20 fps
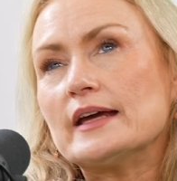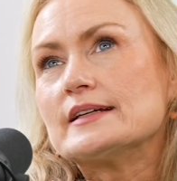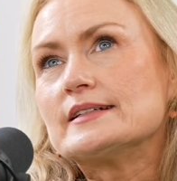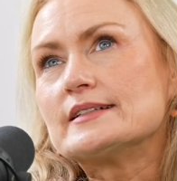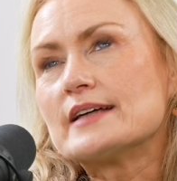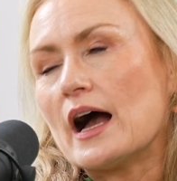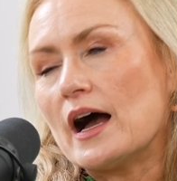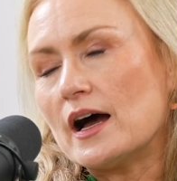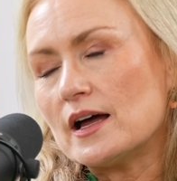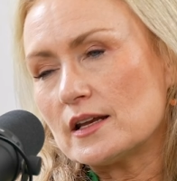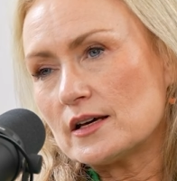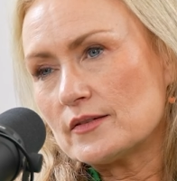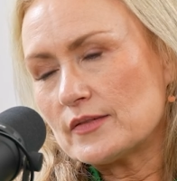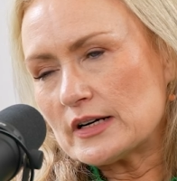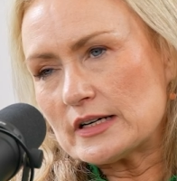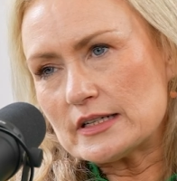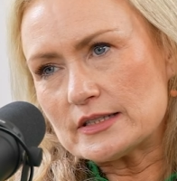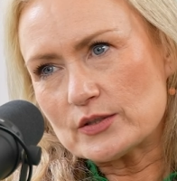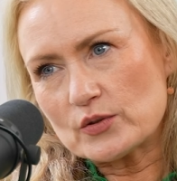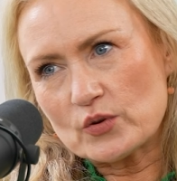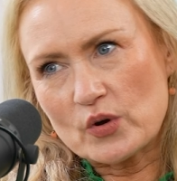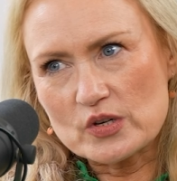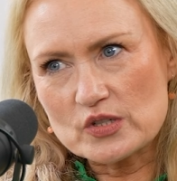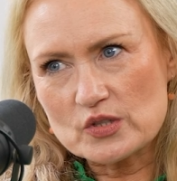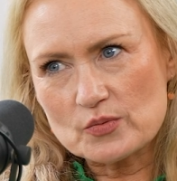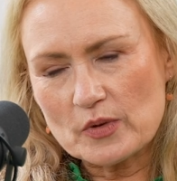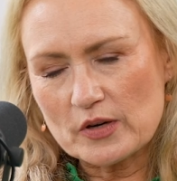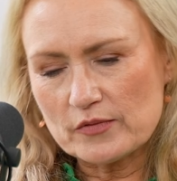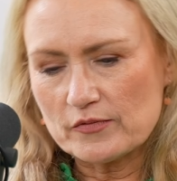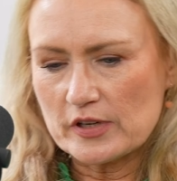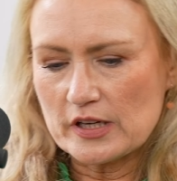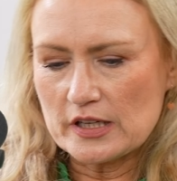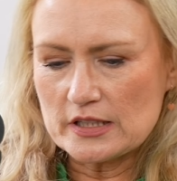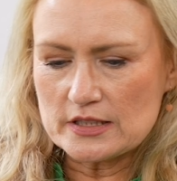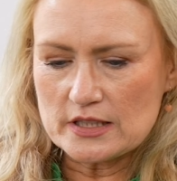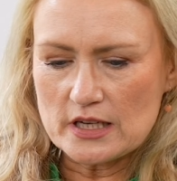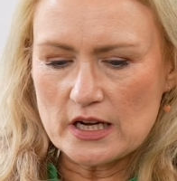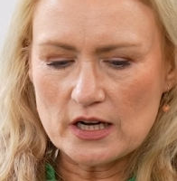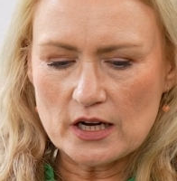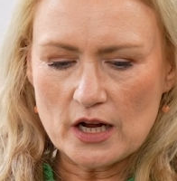Idealerweise könnte man vielleicht
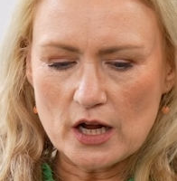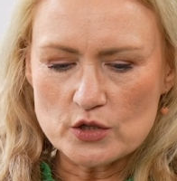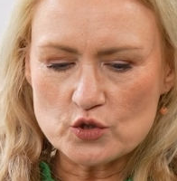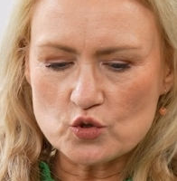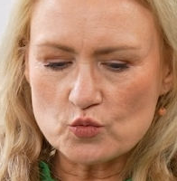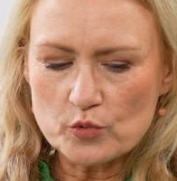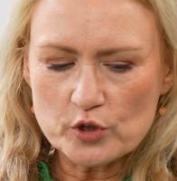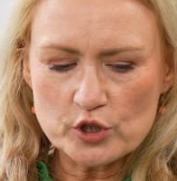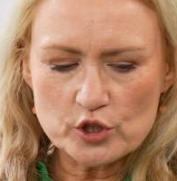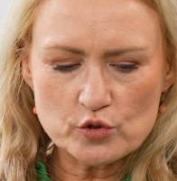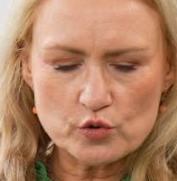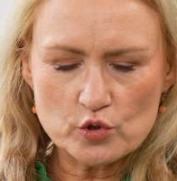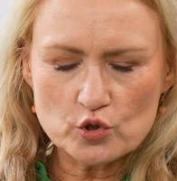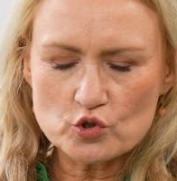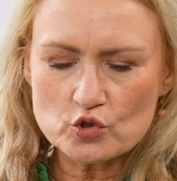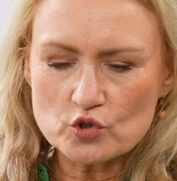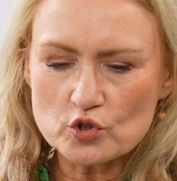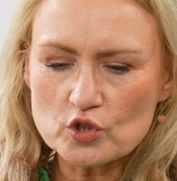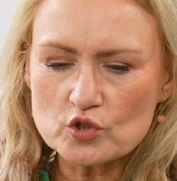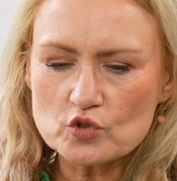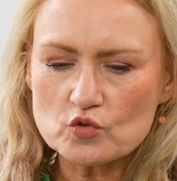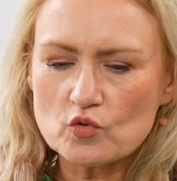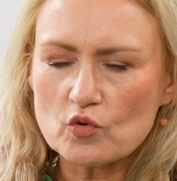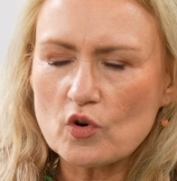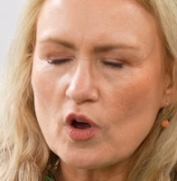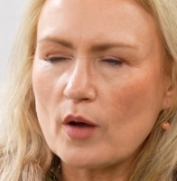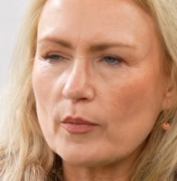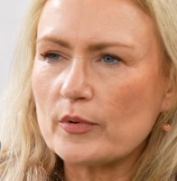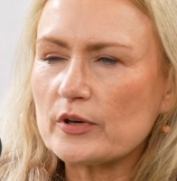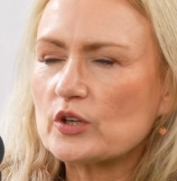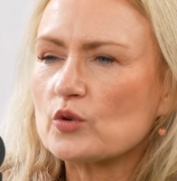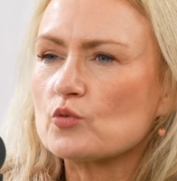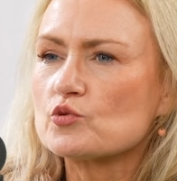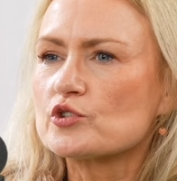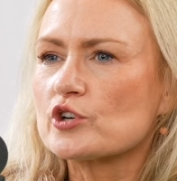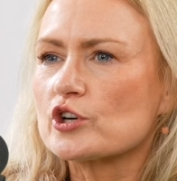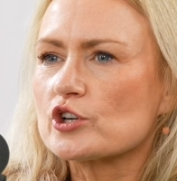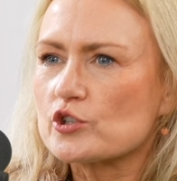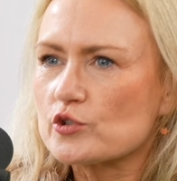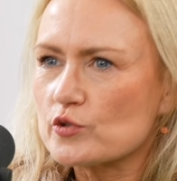sagen, also mich stört es nicht so, aber ich
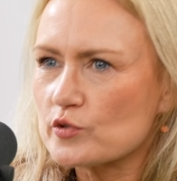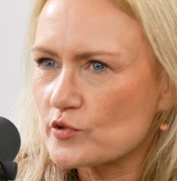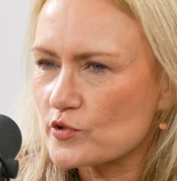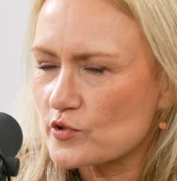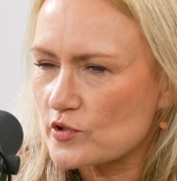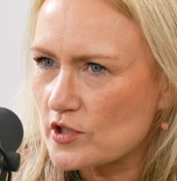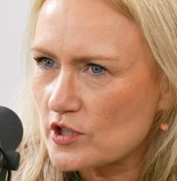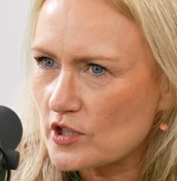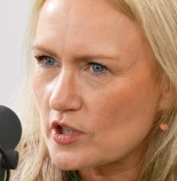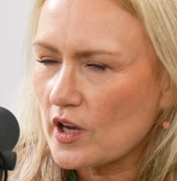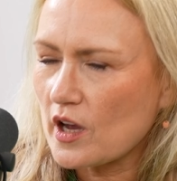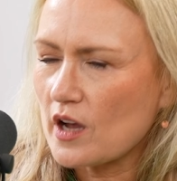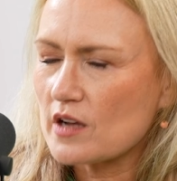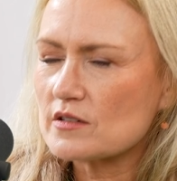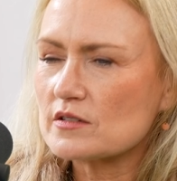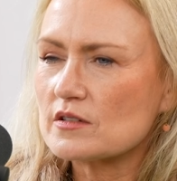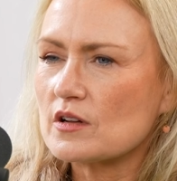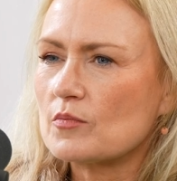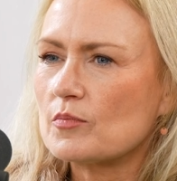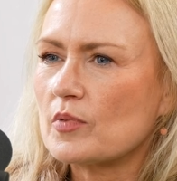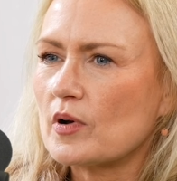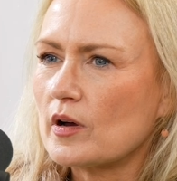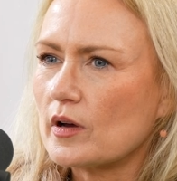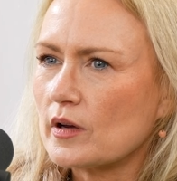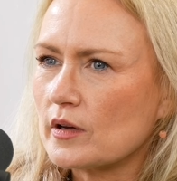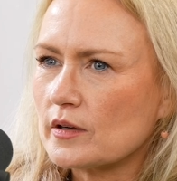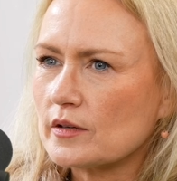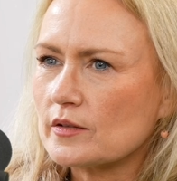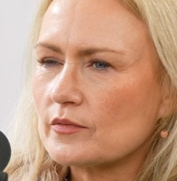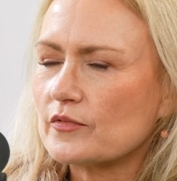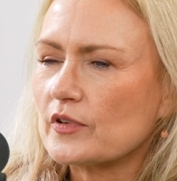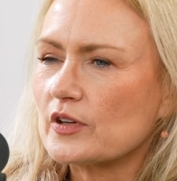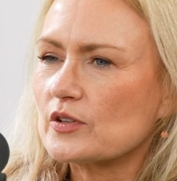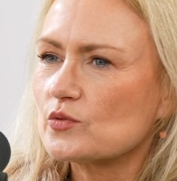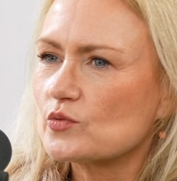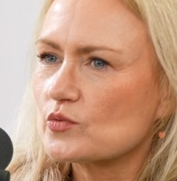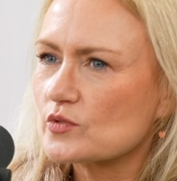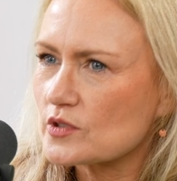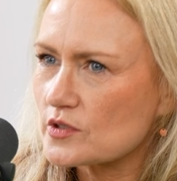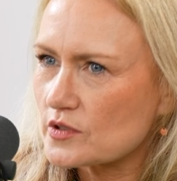unterstütze dich gerne dabei,
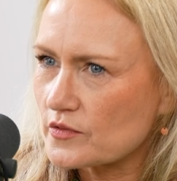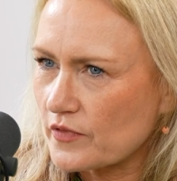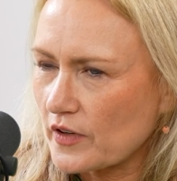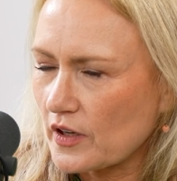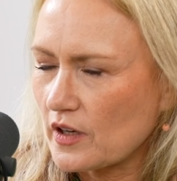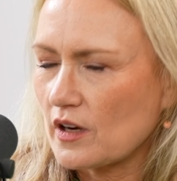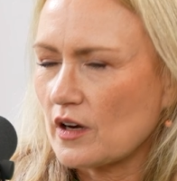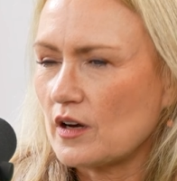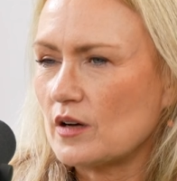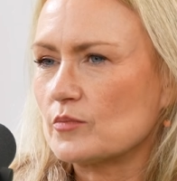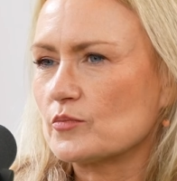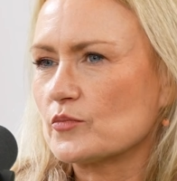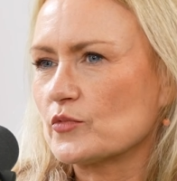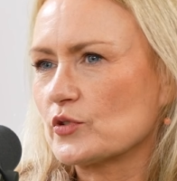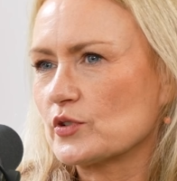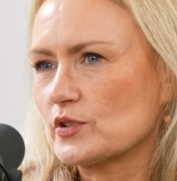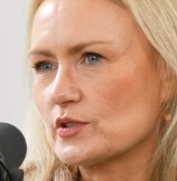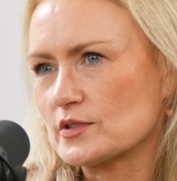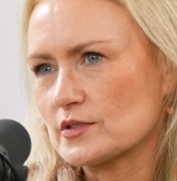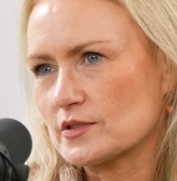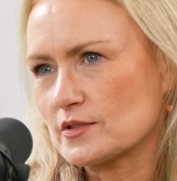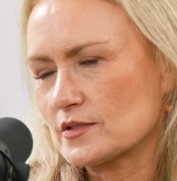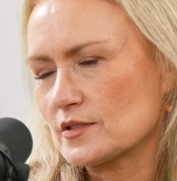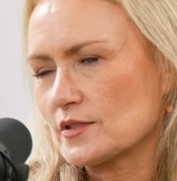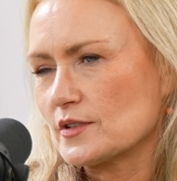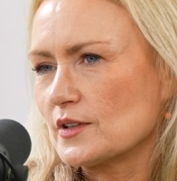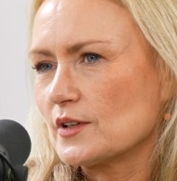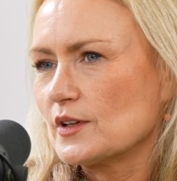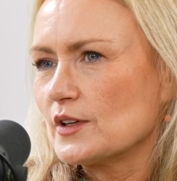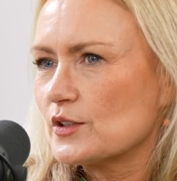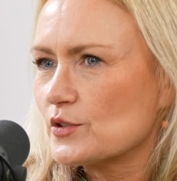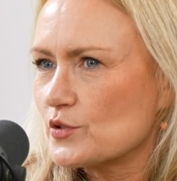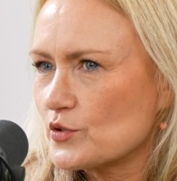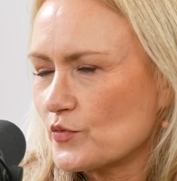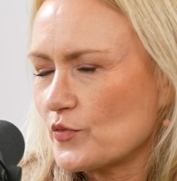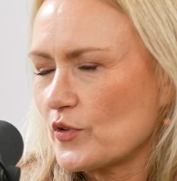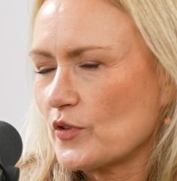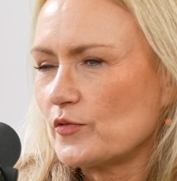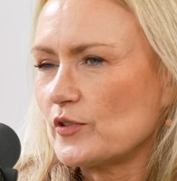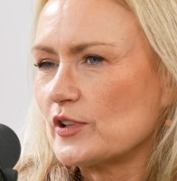wenn du das weghaben möchtest. Hm.
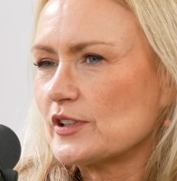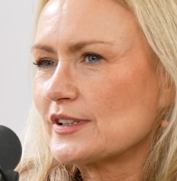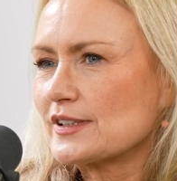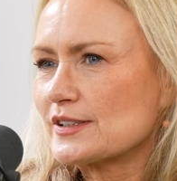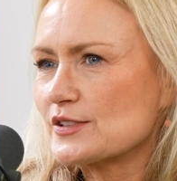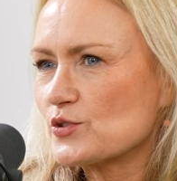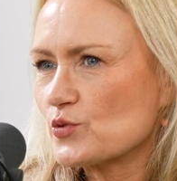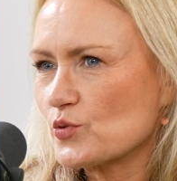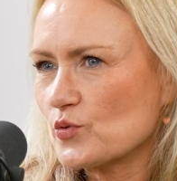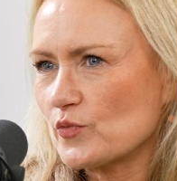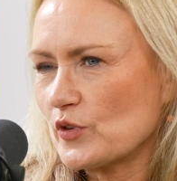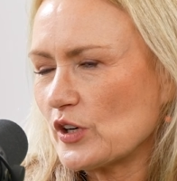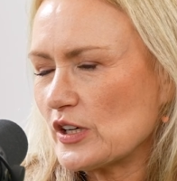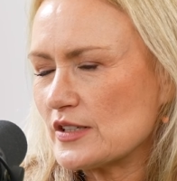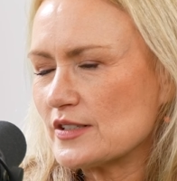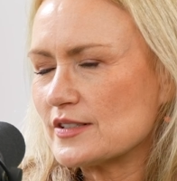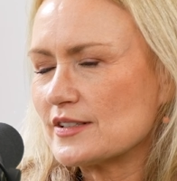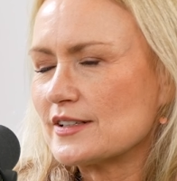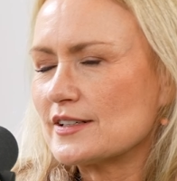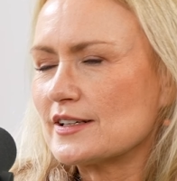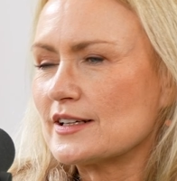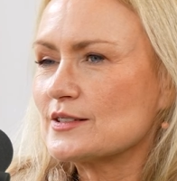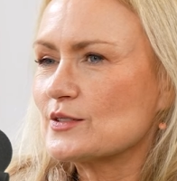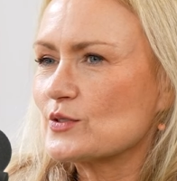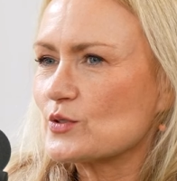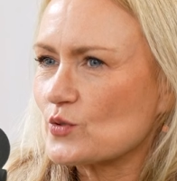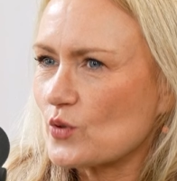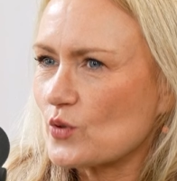Das wäre vielleicht ganz schön, weil dann, dann hättest du